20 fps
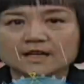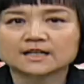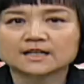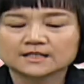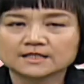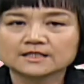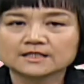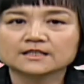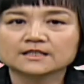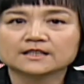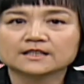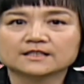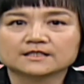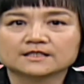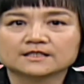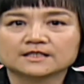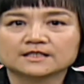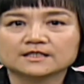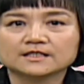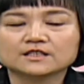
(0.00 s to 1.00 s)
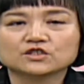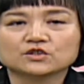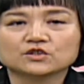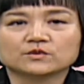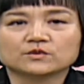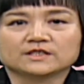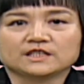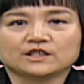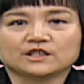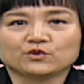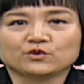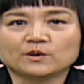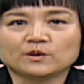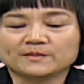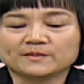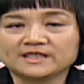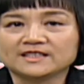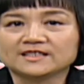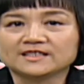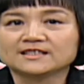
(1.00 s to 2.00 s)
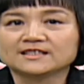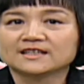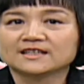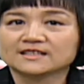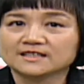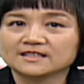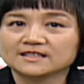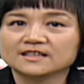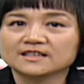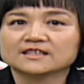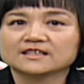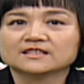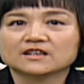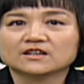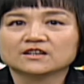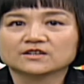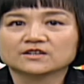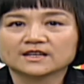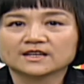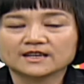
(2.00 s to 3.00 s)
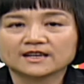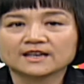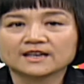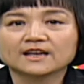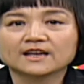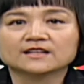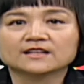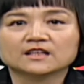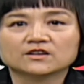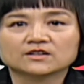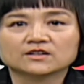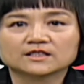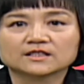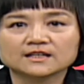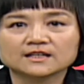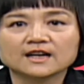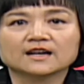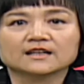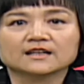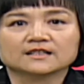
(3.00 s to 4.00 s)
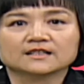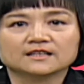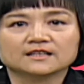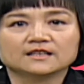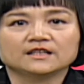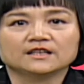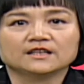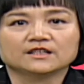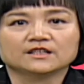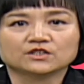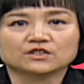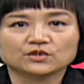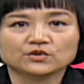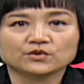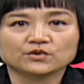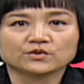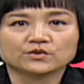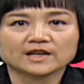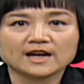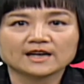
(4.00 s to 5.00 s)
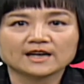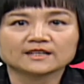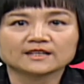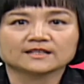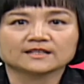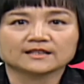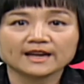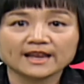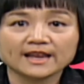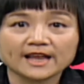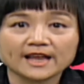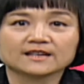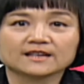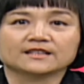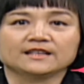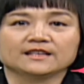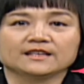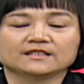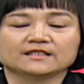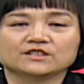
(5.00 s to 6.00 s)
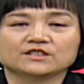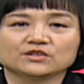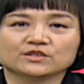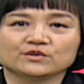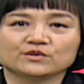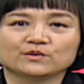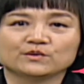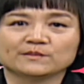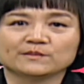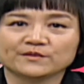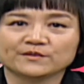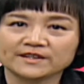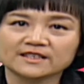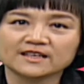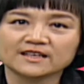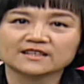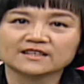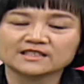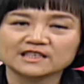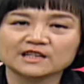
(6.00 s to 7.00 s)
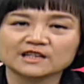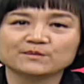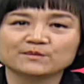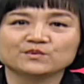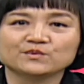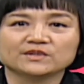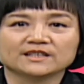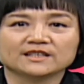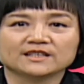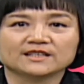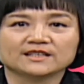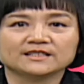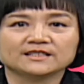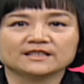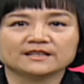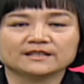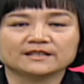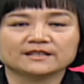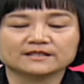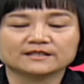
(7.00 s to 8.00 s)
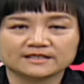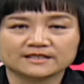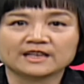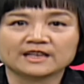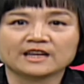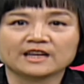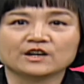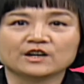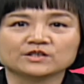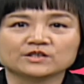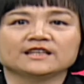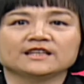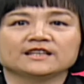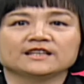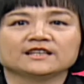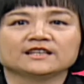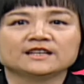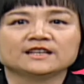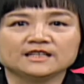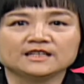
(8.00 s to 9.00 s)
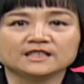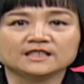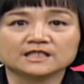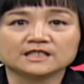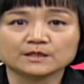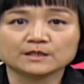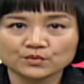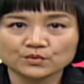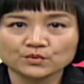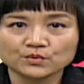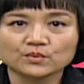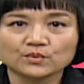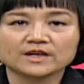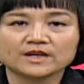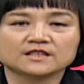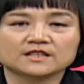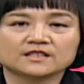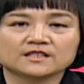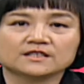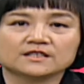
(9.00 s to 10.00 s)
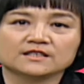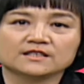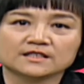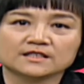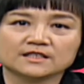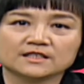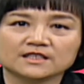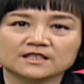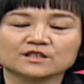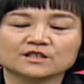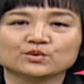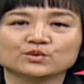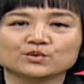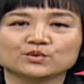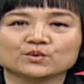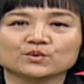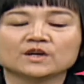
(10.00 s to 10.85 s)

是的，其实总结我们以上的介绍，可以看到各行各业都有它的亮点，就是我们非常羡慕的那些。条件以及不为人知的辛苦，